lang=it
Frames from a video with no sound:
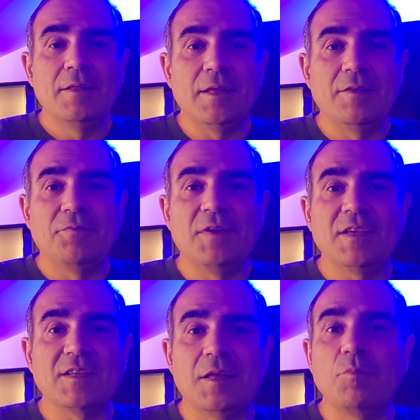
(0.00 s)
la
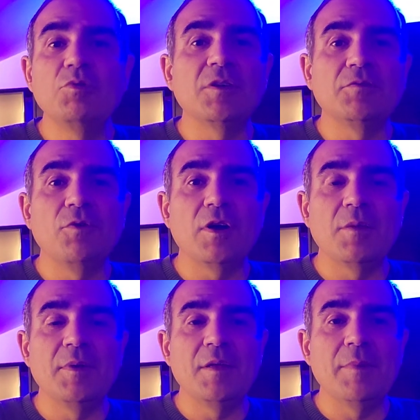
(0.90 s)
difesa la butta fuori
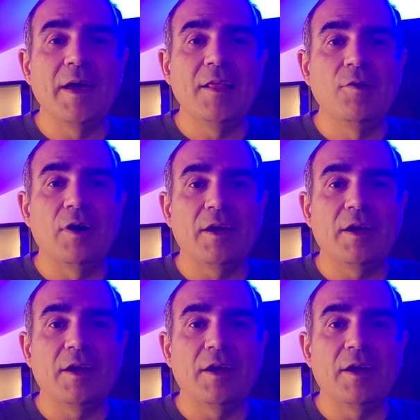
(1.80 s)
alla bene meglio,